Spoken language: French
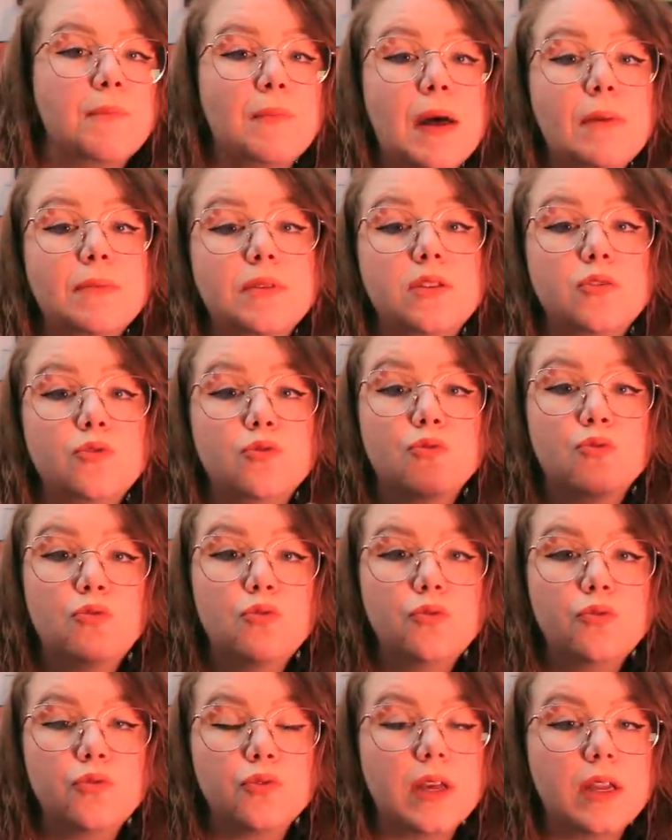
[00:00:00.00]
Même si du
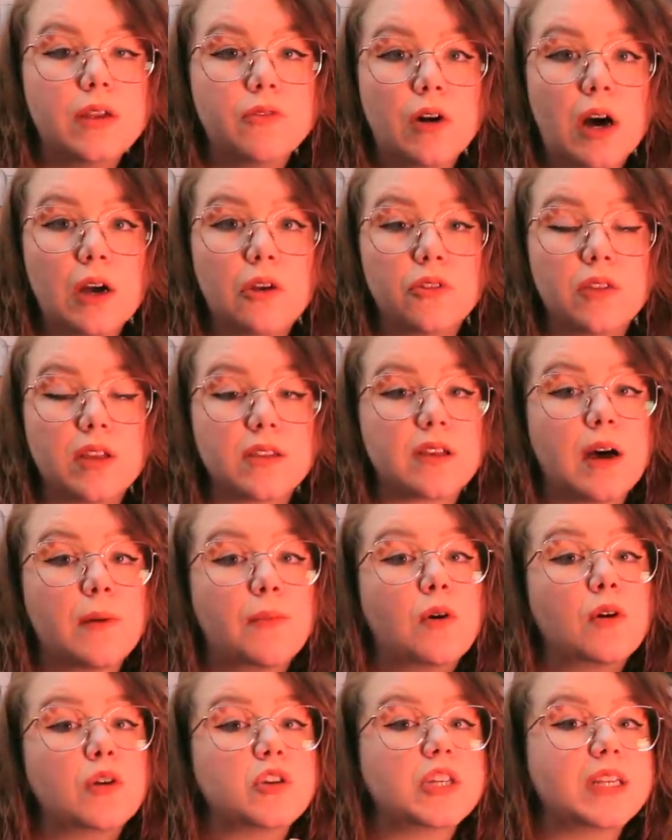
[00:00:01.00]
coup, vous allez voir que ça se
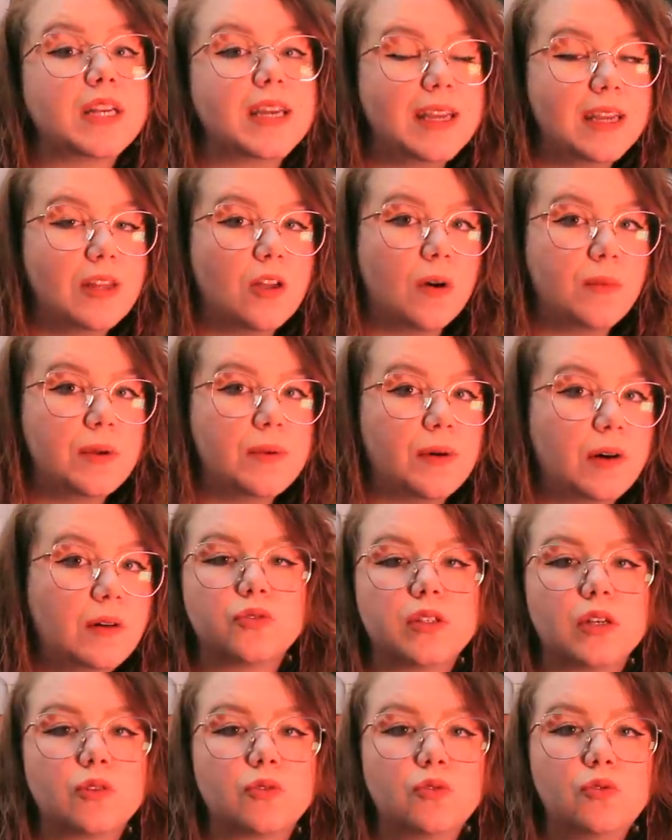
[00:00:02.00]
rapproche énormément. Je trouve
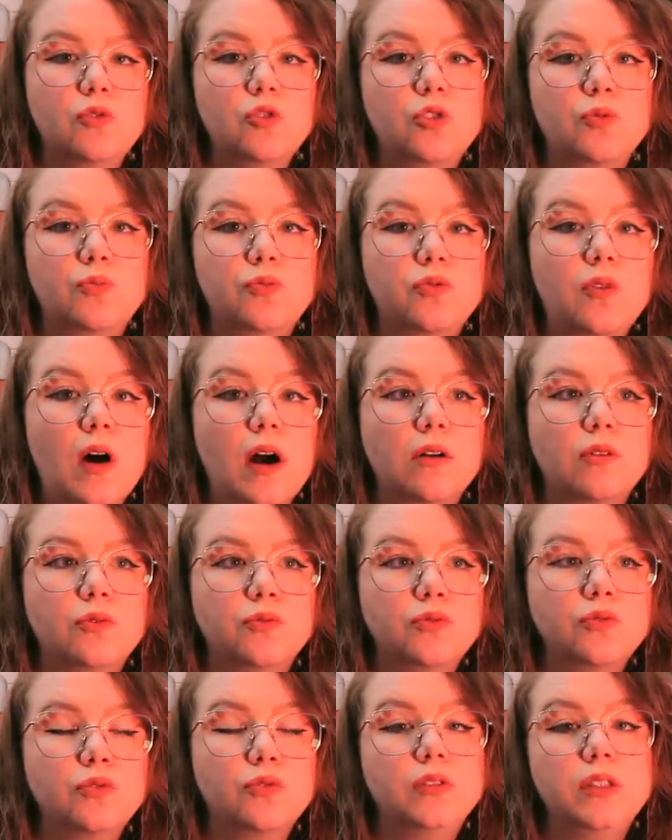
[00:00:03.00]
ça trop cool de pouvoir
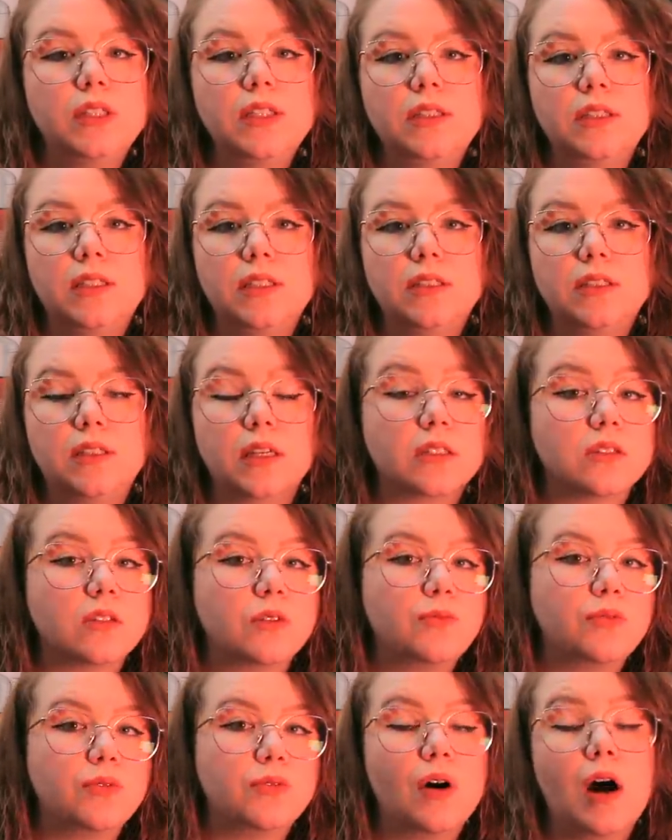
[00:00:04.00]
vous donner des
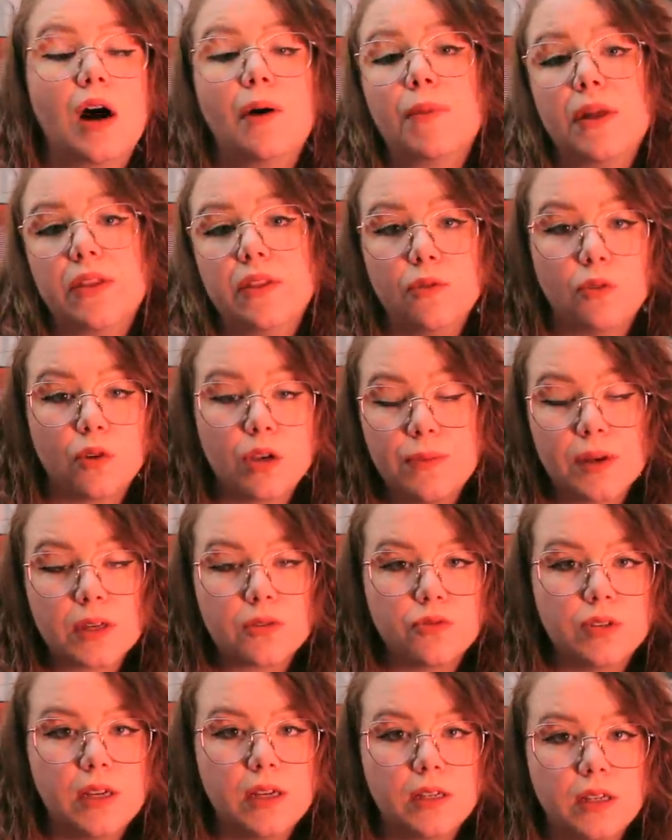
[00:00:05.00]
exemples à ma théorie
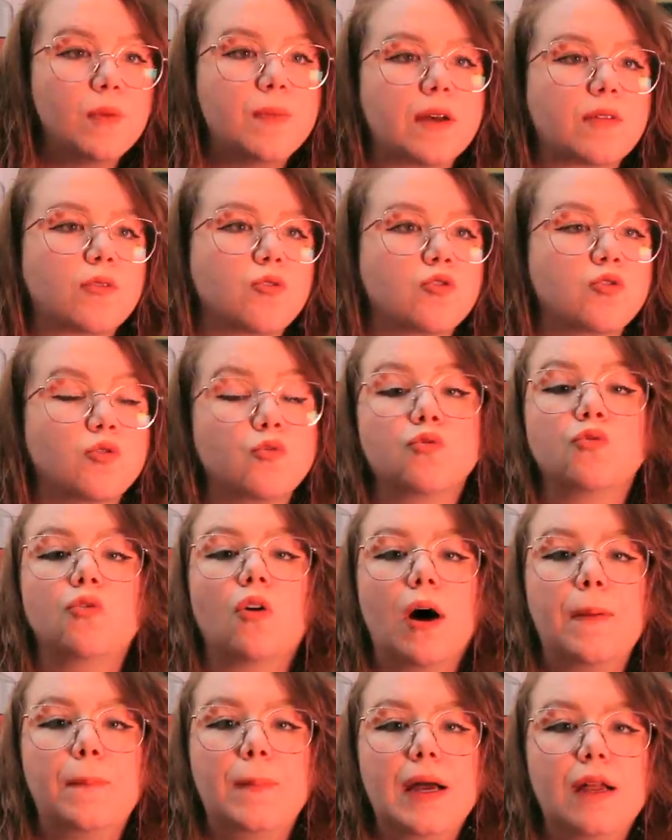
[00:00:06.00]
personnelle. Oui, parce que je vous le
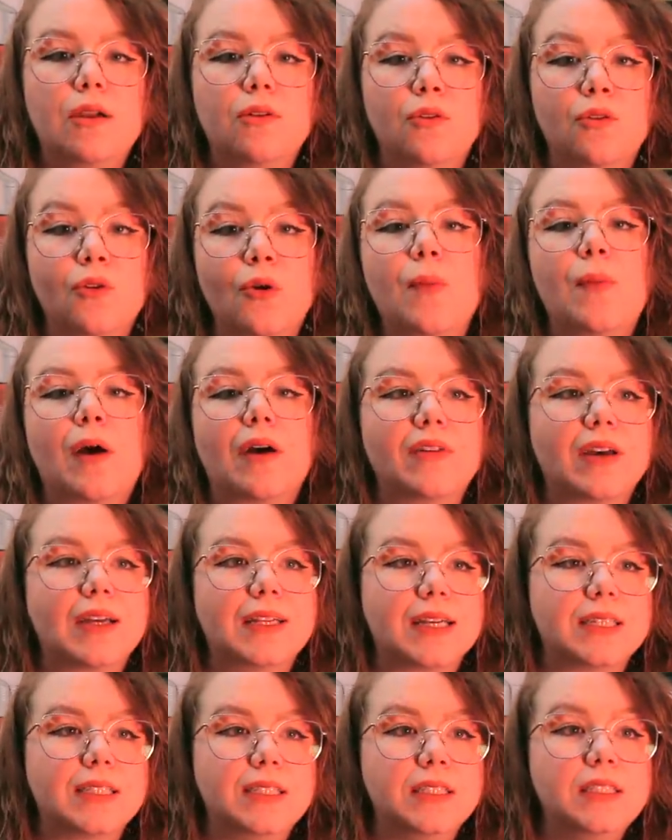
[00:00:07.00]
rappelle, euh, le pervers
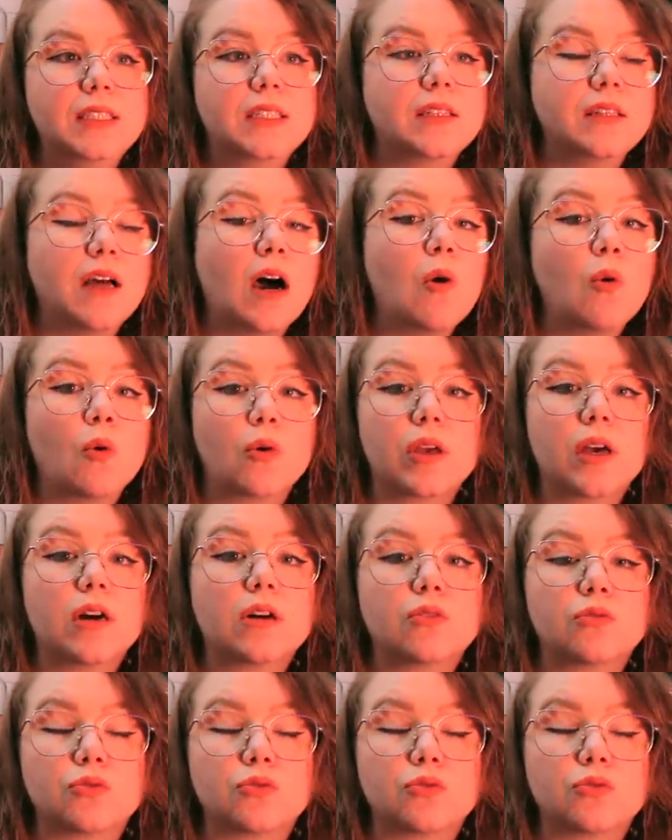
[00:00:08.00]
narcissique n'a aucun